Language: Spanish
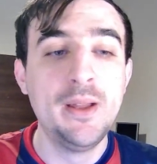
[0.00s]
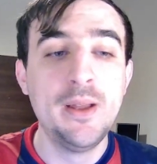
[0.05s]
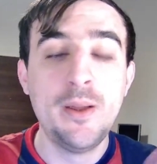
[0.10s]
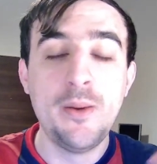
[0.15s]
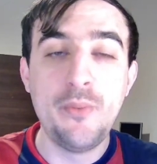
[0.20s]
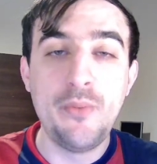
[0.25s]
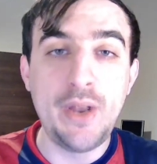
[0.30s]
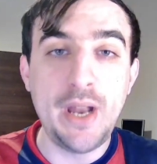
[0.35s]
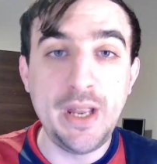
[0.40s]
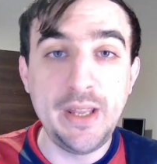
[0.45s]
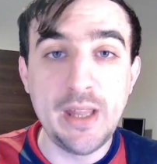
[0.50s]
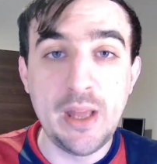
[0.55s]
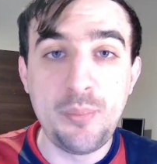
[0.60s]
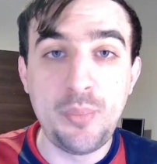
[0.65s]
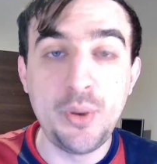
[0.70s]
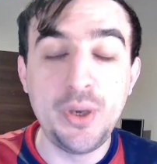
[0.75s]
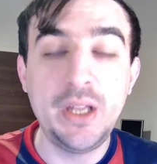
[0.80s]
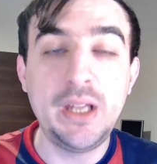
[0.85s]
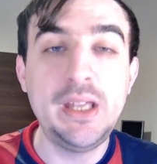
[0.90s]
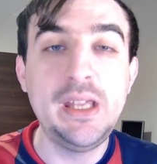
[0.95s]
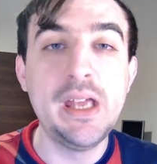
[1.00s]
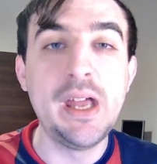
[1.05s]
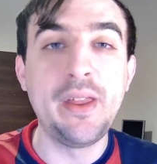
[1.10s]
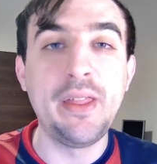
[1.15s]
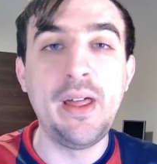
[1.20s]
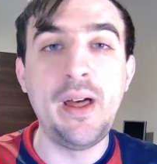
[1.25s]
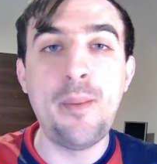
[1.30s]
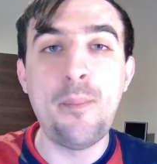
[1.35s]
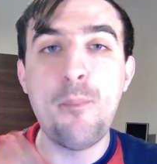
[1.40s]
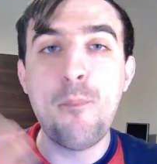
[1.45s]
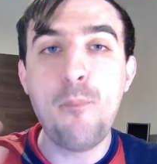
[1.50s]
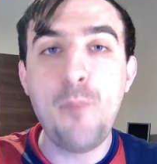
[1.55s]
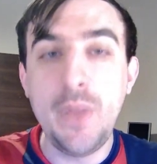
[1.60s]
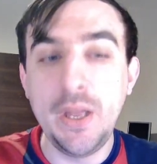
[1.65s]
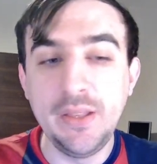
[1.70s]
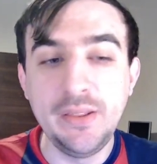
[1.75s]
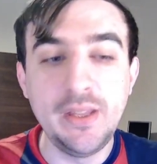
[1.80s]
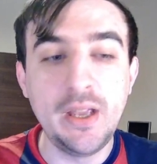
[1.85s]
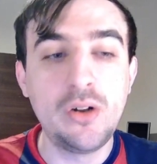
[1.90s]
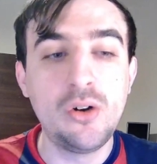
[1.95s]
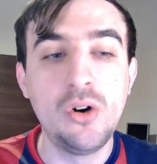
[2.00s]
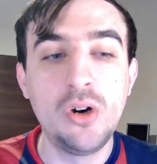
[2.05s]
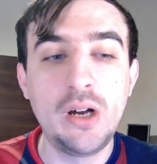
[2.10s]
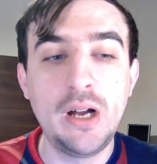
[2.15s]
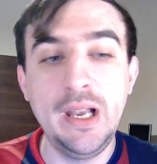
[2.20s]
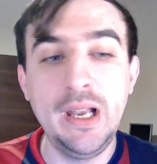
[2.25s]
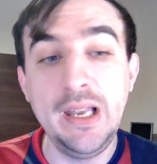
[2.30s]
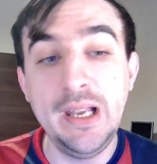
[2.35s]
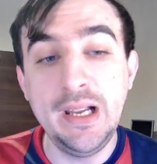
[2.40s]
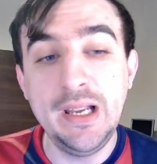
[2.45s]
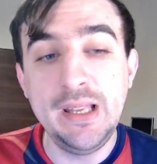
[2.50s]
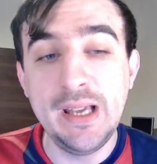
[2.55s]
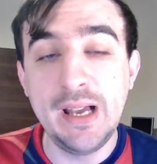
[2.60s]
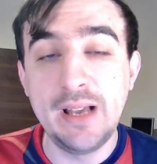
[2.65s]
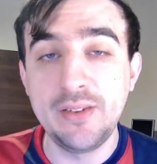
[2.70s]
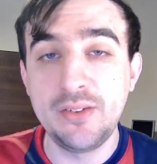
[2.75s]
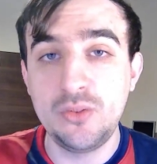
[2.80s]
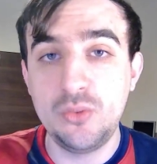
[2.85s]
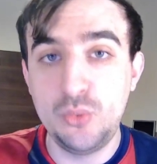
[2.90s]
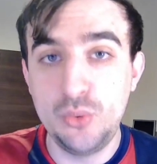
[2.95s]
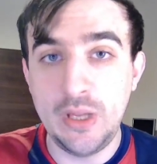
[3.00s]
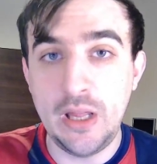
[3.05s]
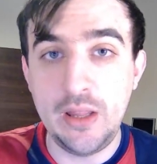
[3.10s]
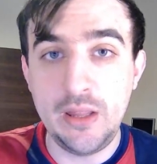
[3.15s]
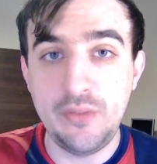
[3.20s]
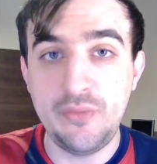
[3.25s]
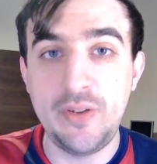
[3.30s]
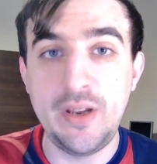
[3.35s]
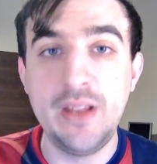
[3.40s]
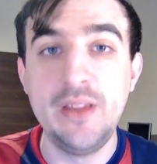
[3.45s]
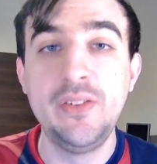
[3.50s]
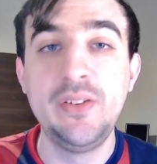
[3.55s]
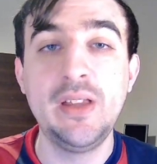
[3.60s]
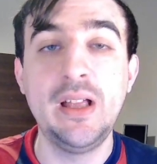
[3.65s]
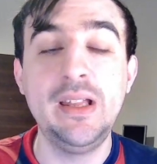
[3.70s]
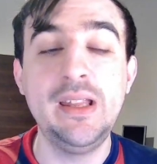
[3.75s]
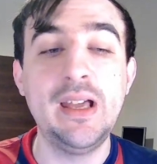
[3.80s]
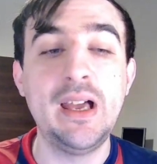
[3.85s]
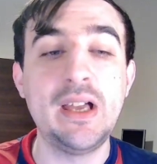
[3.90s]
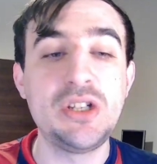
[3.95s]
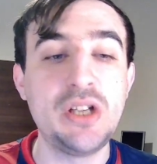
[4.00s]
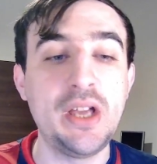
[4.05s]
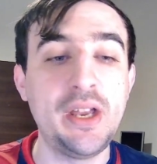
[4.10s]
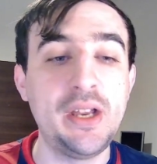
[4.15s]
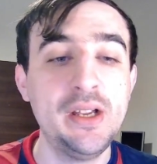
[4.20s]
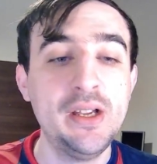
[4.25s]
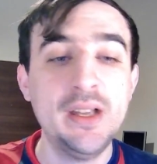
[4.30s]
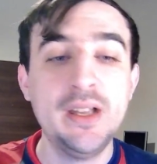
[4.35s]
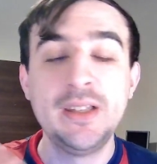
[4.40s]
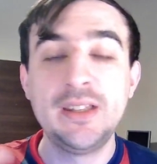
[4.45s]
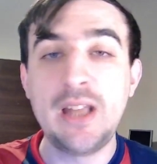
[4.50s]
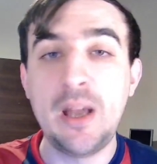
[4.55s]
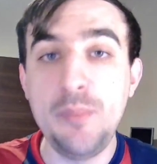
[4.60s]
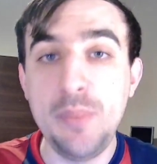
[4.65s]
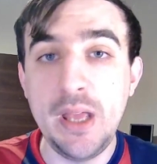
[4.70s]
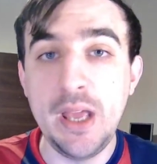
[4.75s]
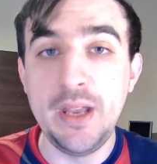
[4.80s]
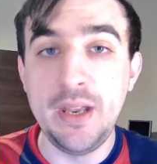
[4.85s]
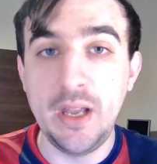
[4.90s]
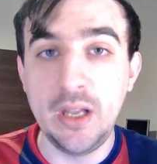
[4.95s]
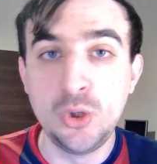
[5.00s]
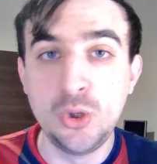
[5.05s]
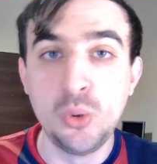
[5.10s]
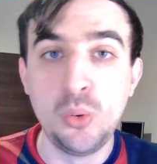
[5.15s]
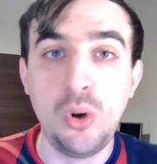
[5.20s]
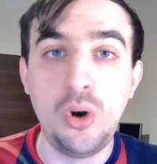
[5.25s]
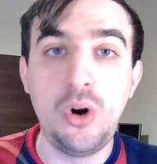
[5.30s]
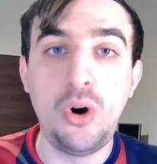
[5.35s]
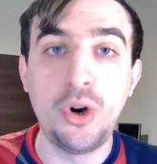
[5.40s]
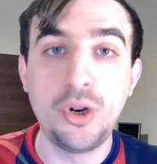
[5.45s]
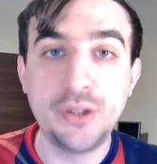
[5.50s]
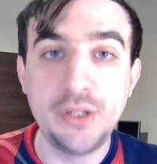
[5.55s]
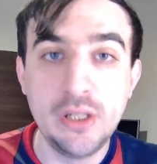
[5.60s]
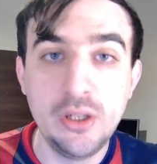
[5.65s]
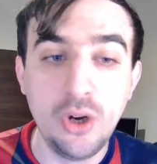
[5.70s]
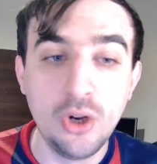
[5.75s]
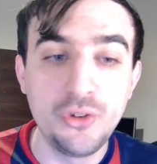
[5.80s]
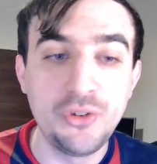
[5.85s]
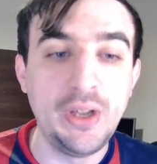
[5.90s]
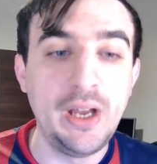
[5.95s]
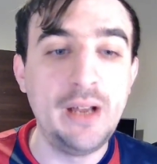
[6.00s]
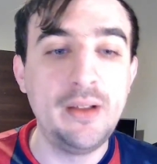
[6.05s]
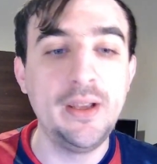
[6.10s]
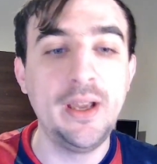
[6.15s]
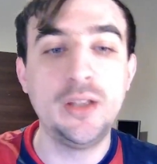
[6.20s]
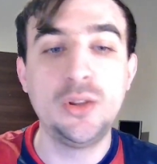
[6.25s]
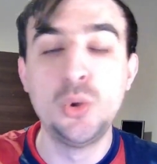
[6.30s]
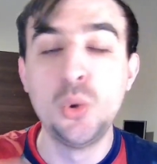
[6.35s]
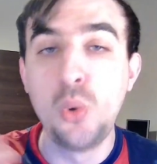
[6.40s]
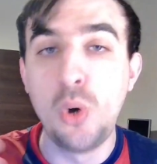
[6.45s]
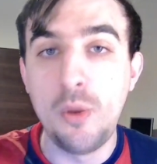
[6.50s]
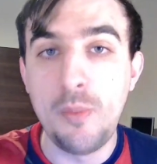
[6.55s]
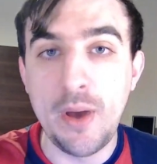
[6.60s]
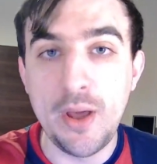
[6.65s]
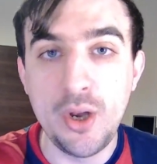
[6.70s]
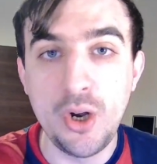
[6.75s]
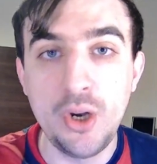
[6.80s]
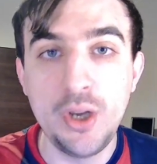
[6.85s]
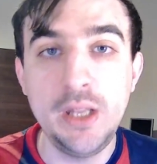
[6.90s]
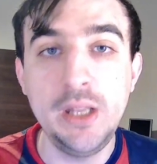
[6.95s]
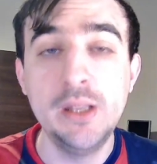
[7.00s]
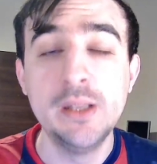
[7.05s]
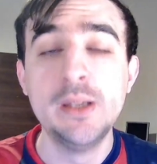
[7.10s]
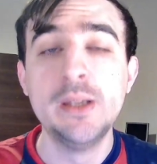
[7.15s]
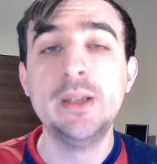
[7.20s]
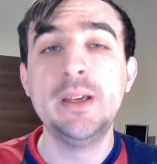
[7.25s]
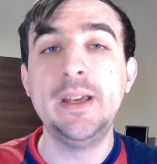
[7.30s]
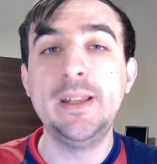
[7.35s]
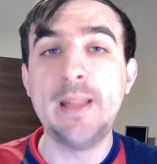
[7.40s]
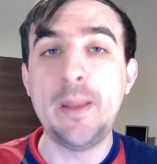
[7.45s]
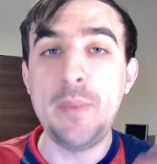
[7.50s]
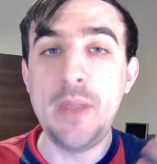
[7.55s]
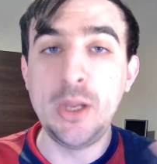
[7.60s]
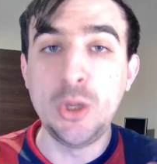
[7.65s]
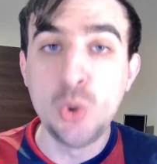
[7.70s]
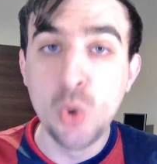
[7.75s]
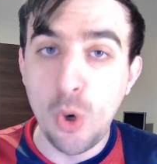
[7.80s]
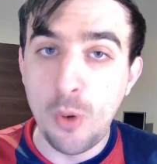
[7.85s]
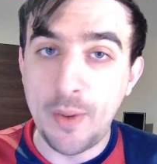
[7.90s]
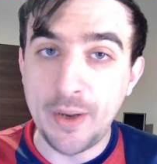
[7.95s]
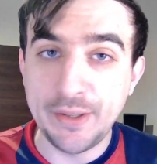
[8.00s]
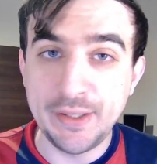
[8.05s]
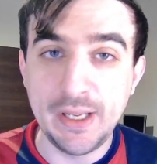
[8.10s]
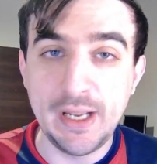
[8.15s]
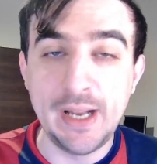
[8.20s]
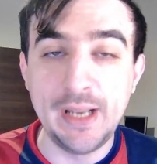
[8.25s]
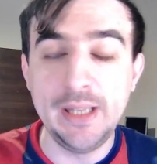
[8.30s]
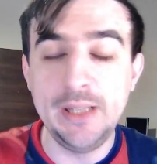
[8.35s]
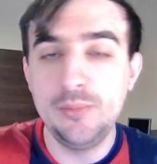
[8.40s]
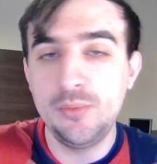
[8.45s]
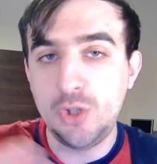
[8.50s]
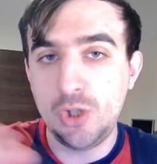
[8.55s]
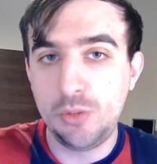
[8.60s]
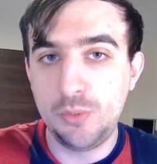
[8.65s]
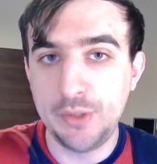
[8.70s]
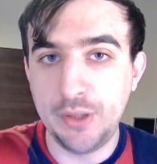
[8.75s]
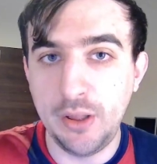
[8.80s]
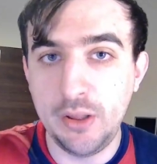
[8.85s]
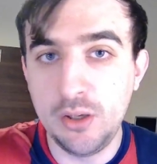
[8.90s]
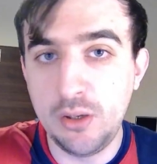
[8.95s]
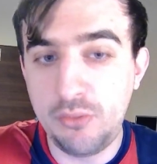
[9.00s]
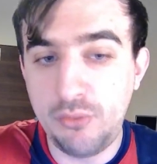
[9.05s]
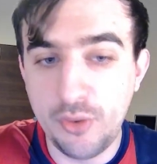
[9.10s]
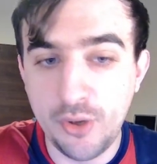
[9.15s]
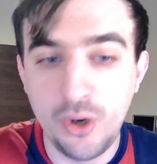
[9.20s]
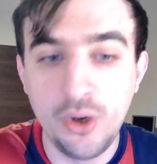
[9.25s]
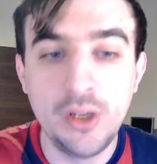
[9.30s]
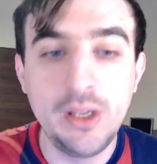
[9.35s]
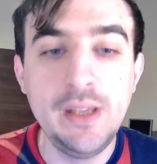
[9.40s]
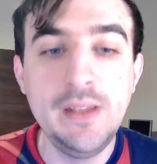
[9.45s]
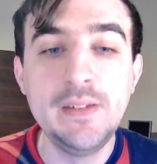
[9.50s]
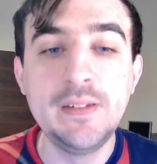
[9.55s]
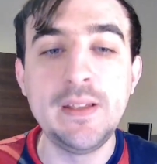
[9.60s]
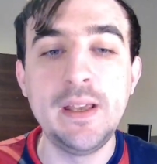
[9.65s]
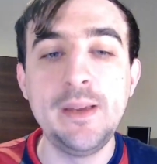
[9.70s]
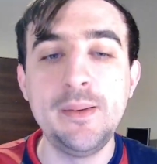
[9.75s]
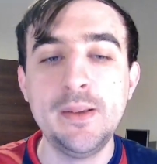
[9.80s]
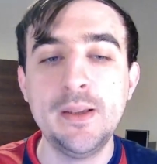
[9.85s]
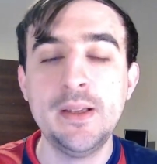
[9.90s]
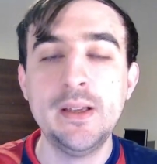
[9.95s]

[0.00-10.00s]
Braida por izquierda, Méndez con Jalil Elías, una diferencia el día de ayer, también estuvo Ortigosa, estuvo Maroni y también estuvo Martegani, como te digo, fueron 15,